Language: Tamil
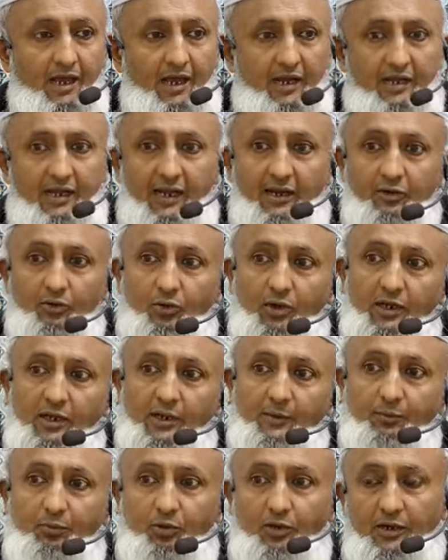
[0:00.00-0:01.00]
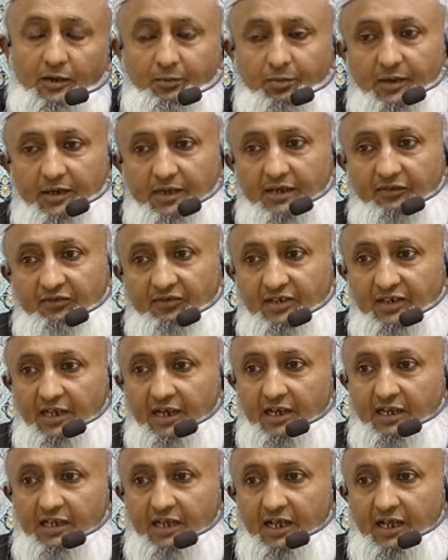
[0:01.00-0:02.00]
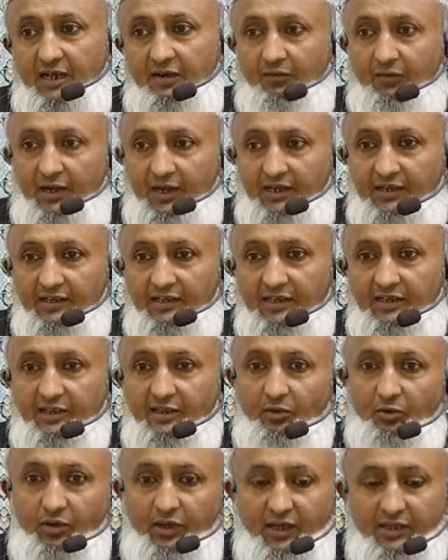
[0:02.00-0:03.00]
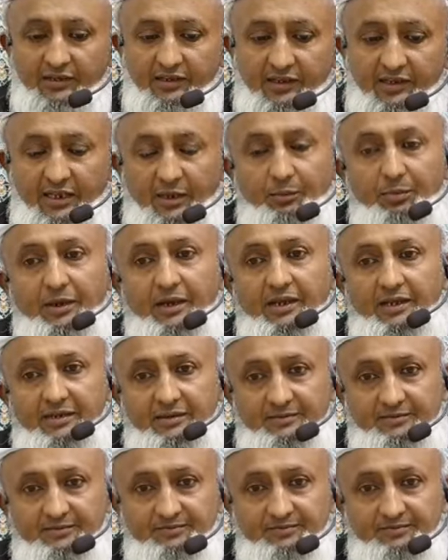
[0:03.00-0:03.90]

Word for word: ஆனால் உலக புகழ் பெற்ற விஞ்ஞானியாக வளர்ந்தது உயர்ந்தது எப்படி